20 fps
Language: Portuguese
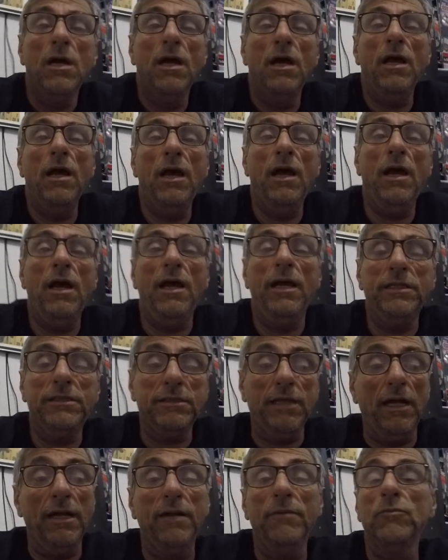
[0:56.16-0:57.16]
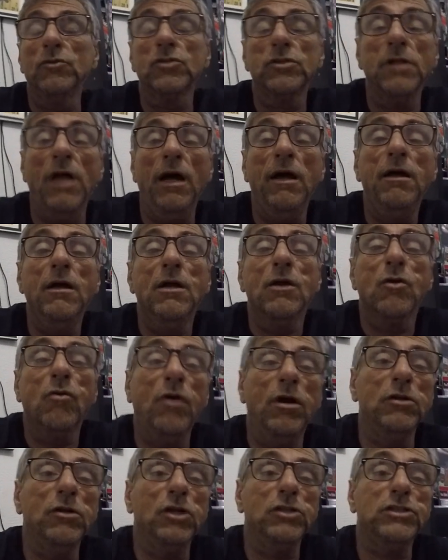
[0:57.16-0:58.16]
é, é, estaremos lá
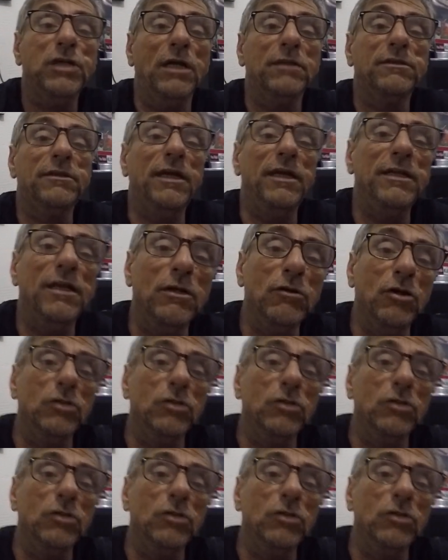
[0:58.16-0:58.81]
com a nossa tenda,